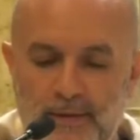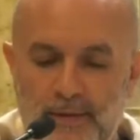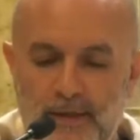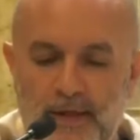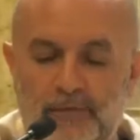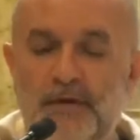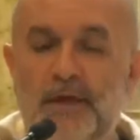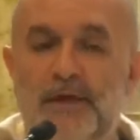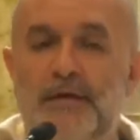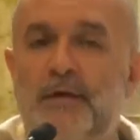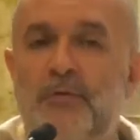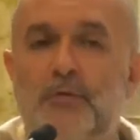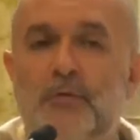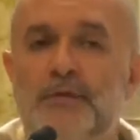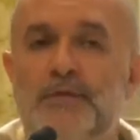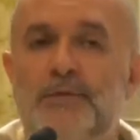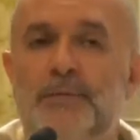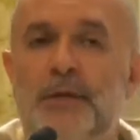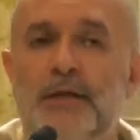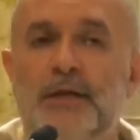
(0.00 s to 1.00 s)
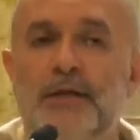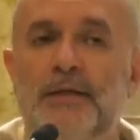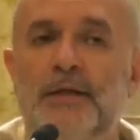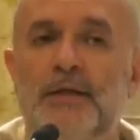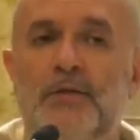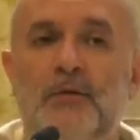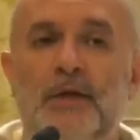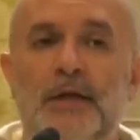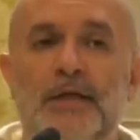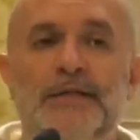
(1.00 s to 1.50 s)
La vita è uno
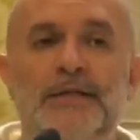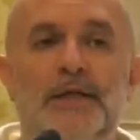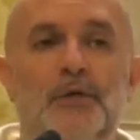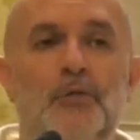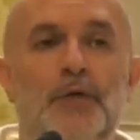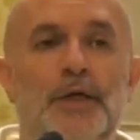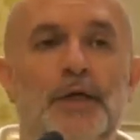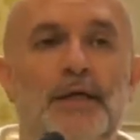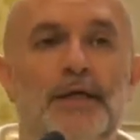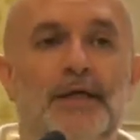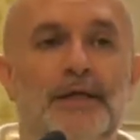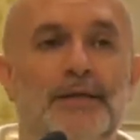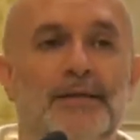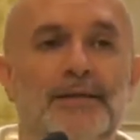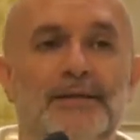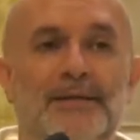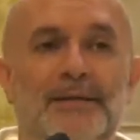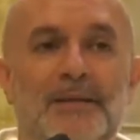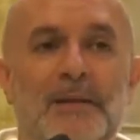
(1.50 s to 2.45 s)
spartito da eseguire.